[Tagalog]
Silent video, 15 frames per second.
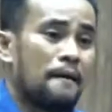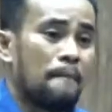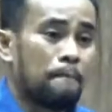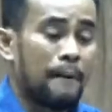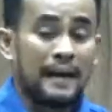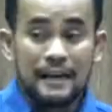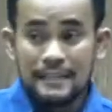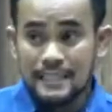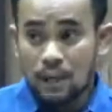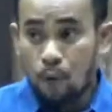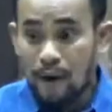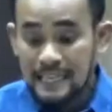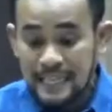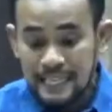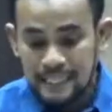para
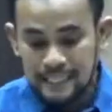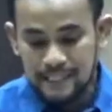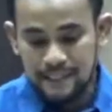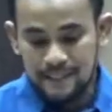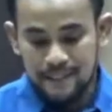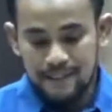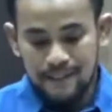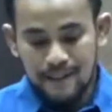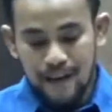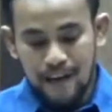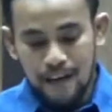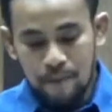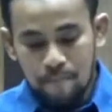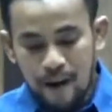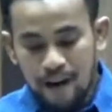sawayin ang
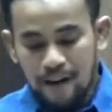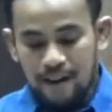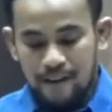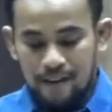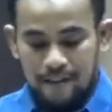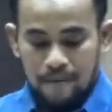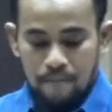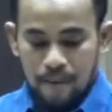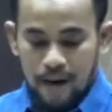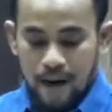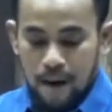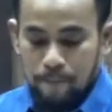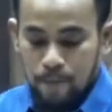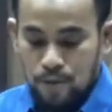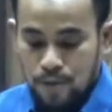ibang
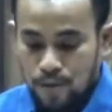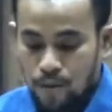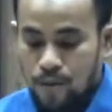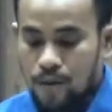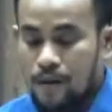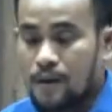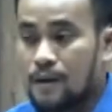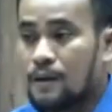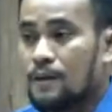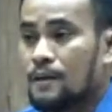mga apostol